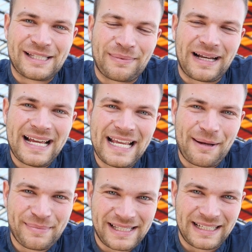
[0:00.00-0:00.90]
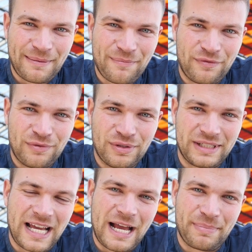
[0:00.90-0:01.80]
zum RAI Amsterdam, wo
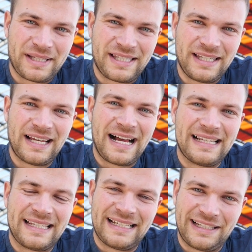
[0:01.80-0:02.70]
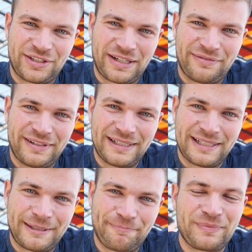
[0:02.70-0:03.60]
die IBC alljährlich stattfindet.
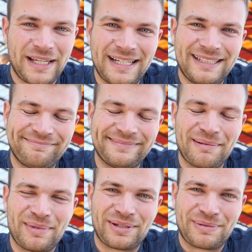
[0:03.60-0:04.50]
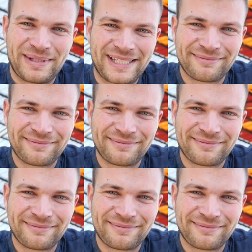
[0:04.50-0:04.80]
Dahin nehme ich euch mit.